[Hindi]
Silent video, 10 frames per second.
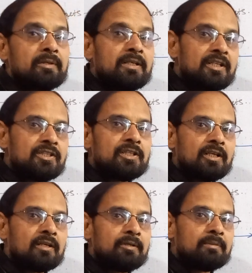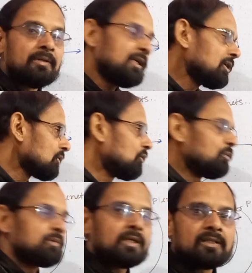अपने निश्चित ऑर्बिट में
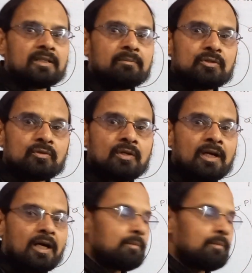घूमता रहता है बच्चों